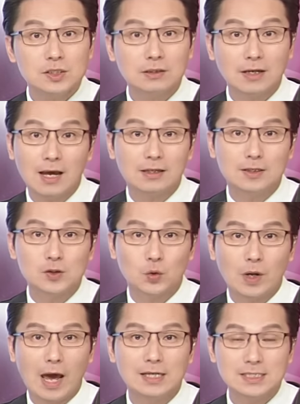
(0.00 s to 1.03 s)
是看得
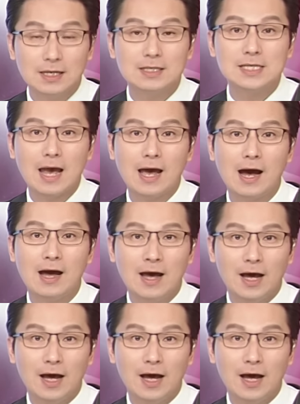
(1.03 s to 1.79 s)
出来，现在哈